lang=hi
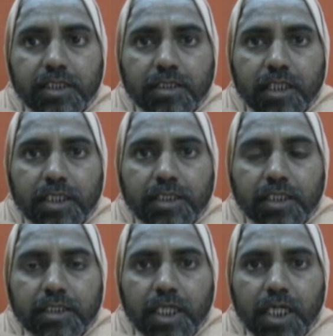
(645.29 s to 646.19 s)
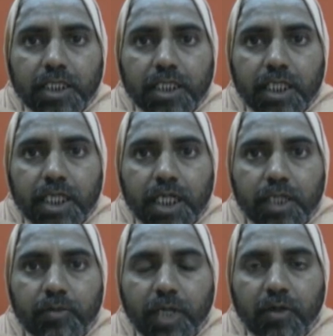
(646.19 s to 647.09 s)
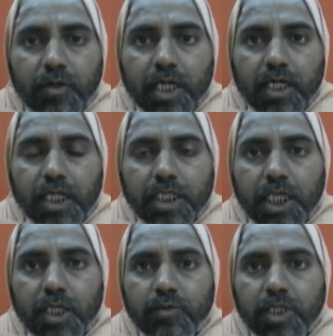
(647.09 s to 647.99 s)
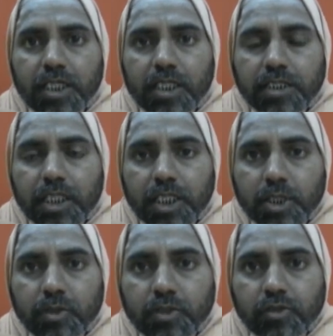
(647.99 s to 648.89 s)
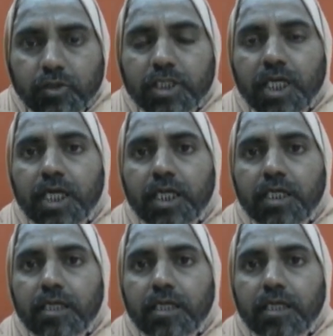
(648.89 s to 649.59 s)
जिस का संस्कार दृढ़ है भावना करता हुआ शरीर को छोड़ता है